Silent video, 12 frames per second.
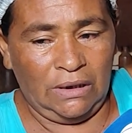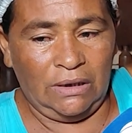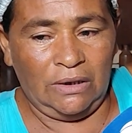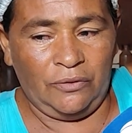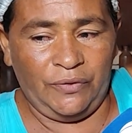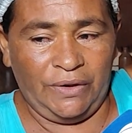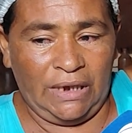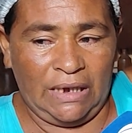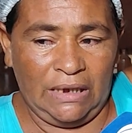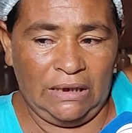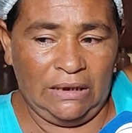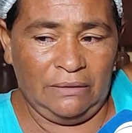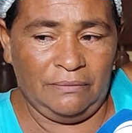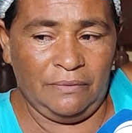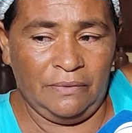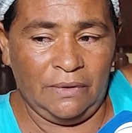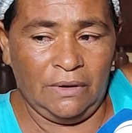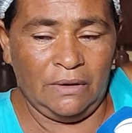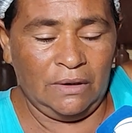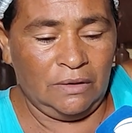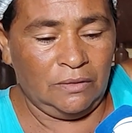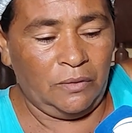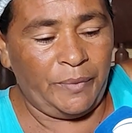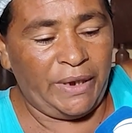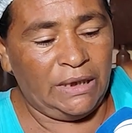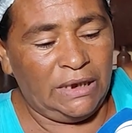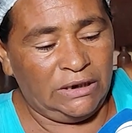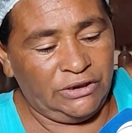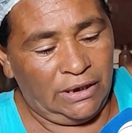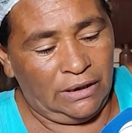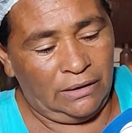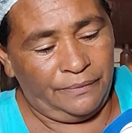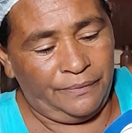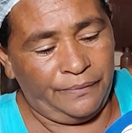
E eu fiquei aí no meio das telhas.